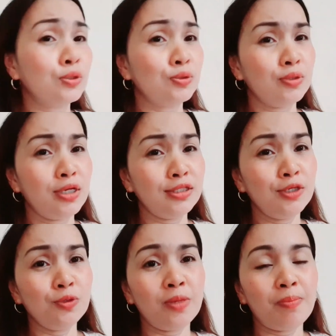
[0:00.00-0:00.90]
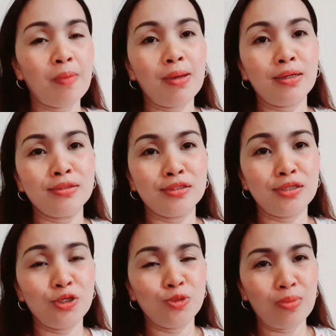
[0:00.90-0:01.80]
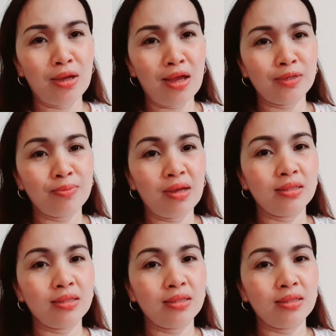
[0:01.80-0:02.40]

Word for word: So guys, di ko na ipapakita sa iyo yung mga aking mga